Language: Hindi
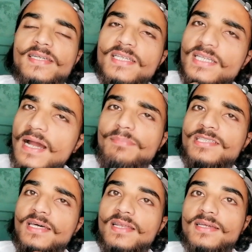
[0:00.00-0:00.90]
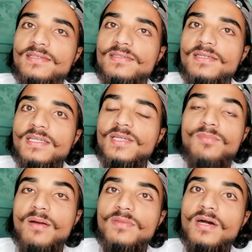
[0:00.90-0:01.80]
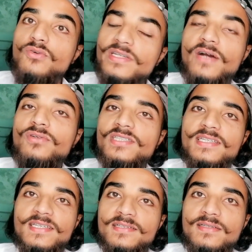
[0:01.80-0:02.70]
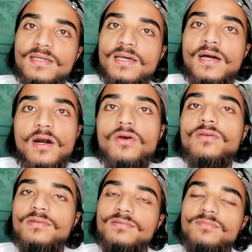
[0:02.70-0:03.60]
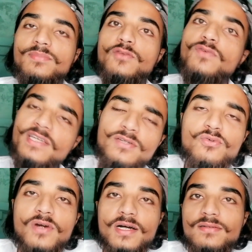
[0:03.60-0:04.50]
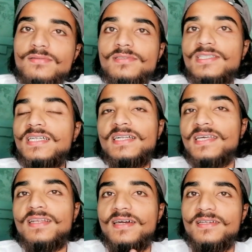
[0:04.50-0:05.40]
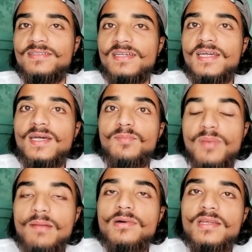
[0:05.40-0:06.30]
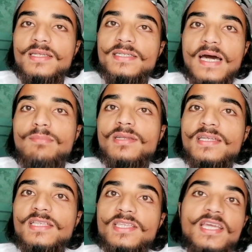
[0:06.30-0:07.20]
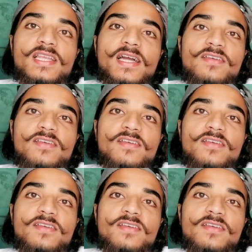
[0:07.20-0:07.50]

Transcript: लेकिन क्या पता रहा है कि मामला उल्टा हुई जाइए और फिर वही हुआ जिक्का डर रहा है बाबर ने डाबर के तेल का